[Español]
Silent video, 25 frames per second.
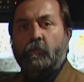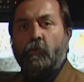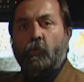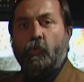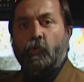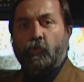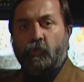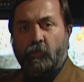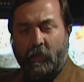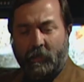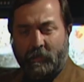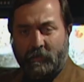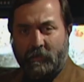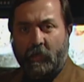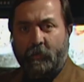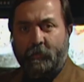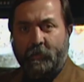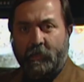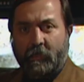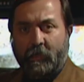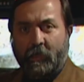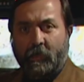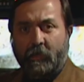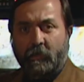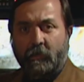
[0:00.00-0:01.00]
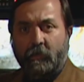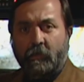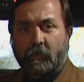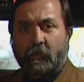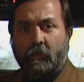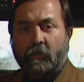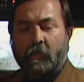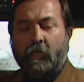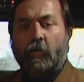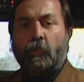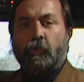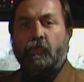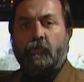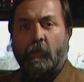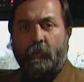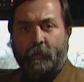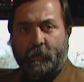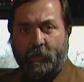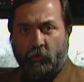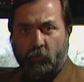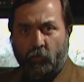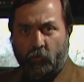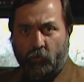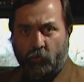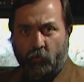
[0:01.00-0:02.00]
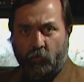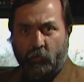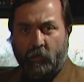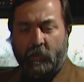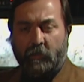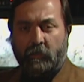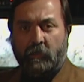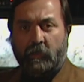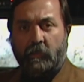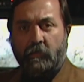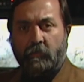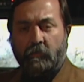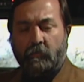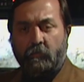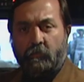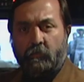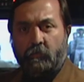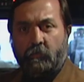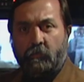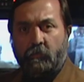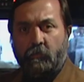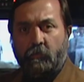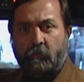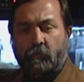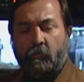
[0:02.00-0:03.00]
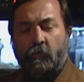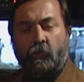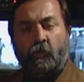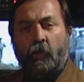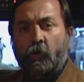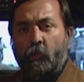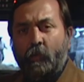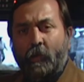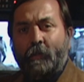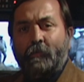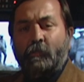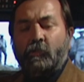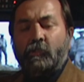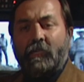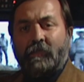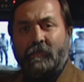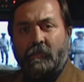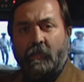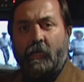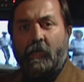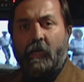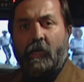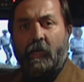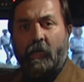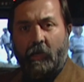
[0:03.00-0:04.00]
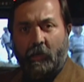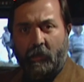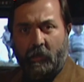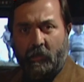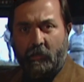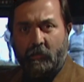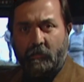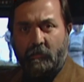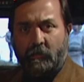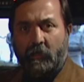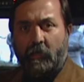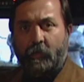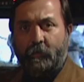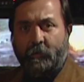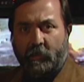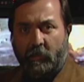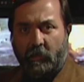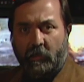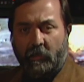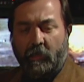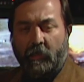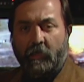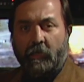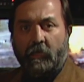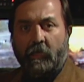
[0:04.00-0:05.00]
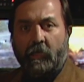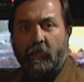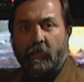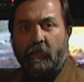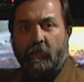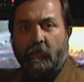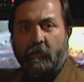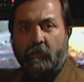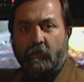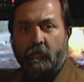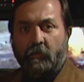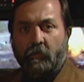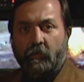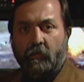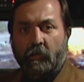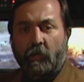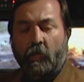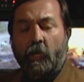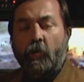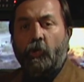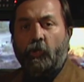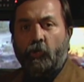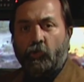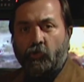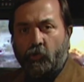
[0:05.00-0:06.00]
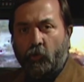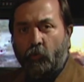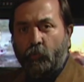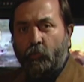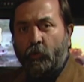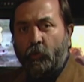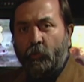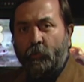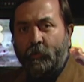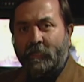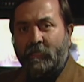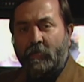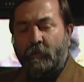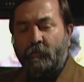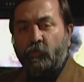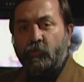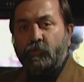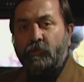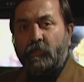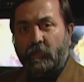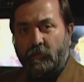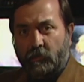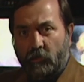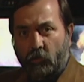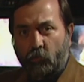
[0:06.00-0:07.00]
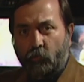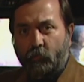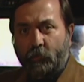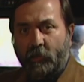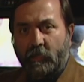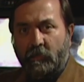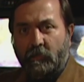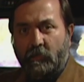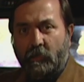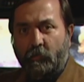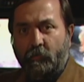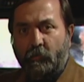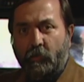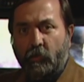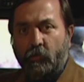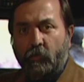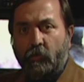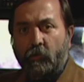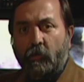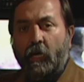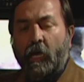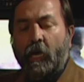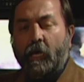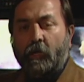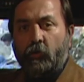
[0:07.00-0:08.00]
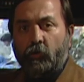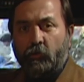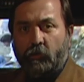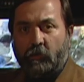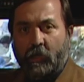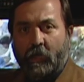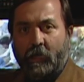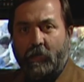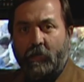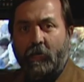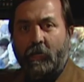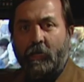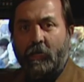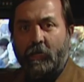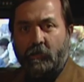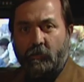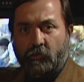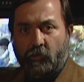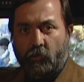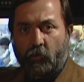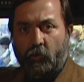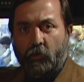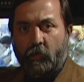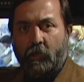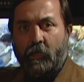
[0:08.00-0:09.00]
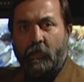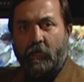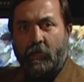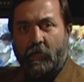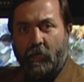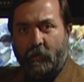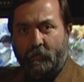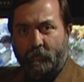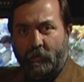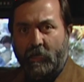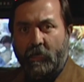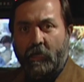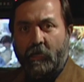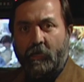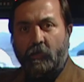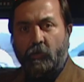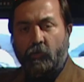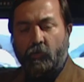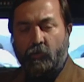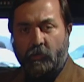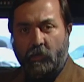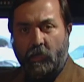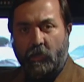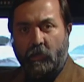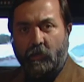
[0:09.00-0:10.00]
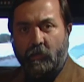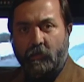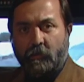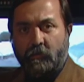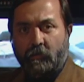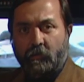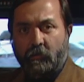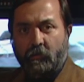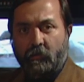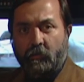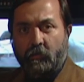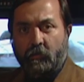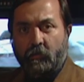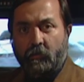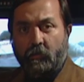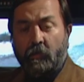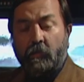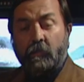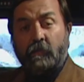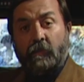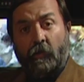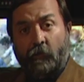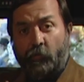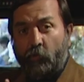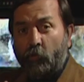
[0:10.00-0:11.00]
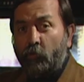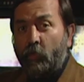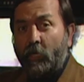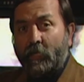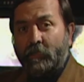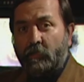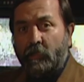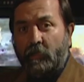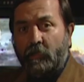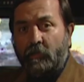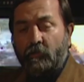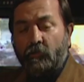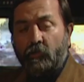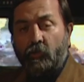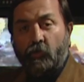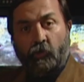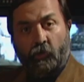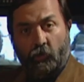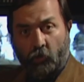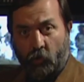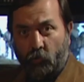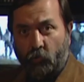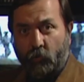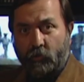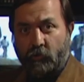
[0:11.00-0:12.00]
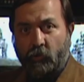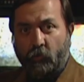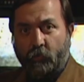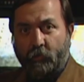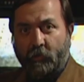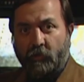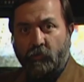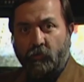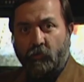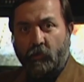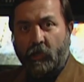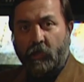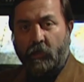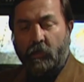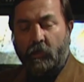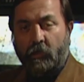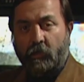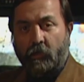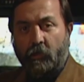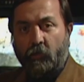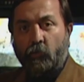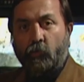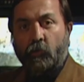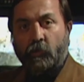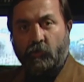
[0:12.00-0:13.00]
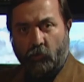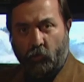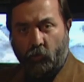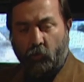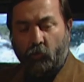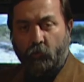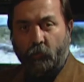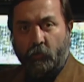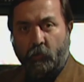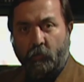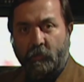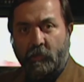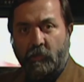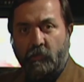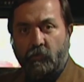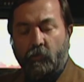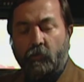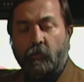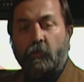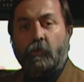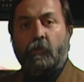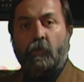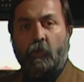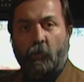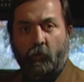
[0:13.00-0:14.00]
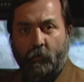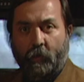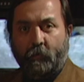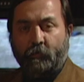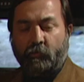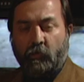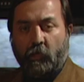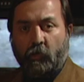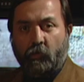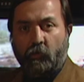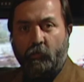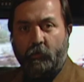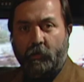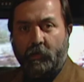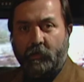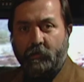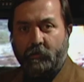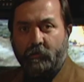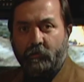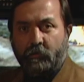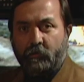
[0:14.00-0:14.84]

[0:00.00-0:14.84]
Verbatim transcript: Usted sabe ya que nos abandonó una actriz. No vamos a ser rehenes de la vanidad de nadie. Nos comprometimos desde un principio a contarle la historia de Camila de los Reyes, se fue una actriz, no nuestro personaje. Nuestro compromiso lo vamos a cumplir.